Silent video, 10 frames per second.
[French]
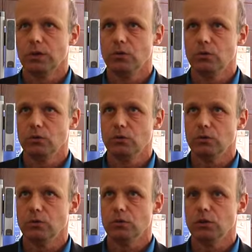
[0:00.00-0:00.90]

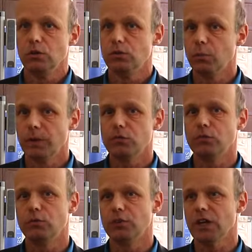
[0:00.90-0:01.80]
ne, faut pas se
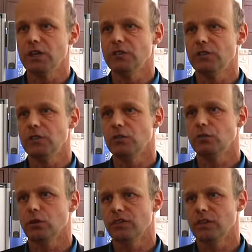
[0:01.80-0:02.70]
focaliser
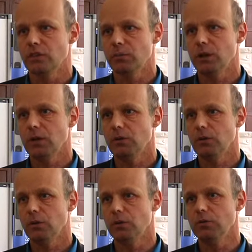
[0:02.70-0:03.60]
sur les aspects
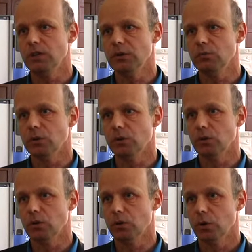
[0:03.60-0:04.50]
uniquement